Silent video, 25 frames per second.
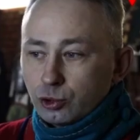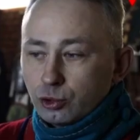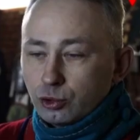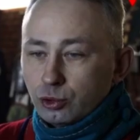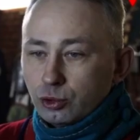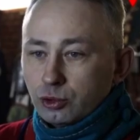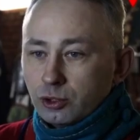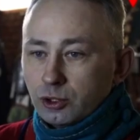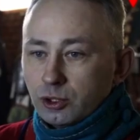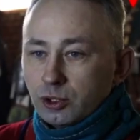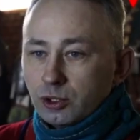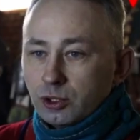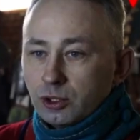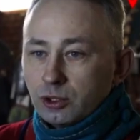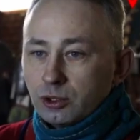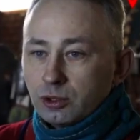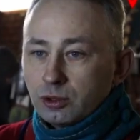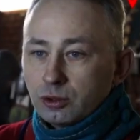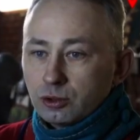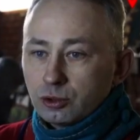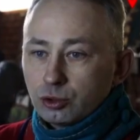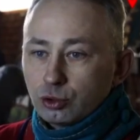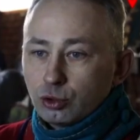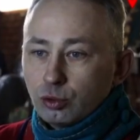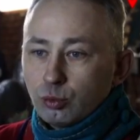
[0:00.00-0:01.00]

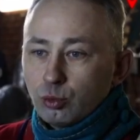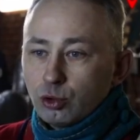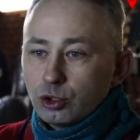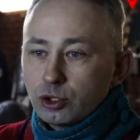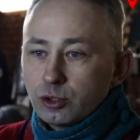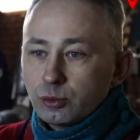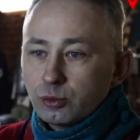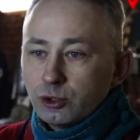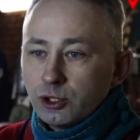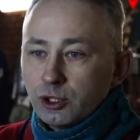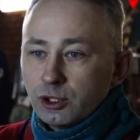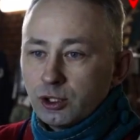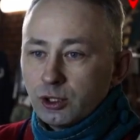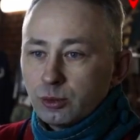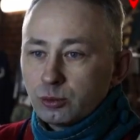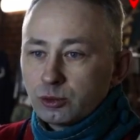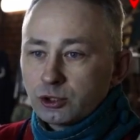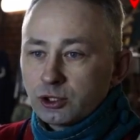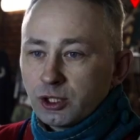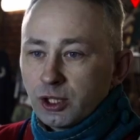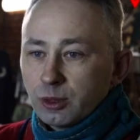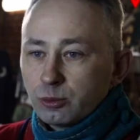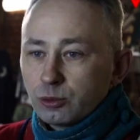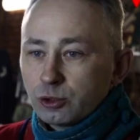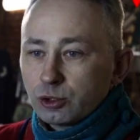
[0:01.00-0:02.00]
Что-то, что можем, делаем
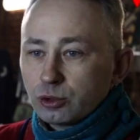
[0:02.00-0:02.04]
сами.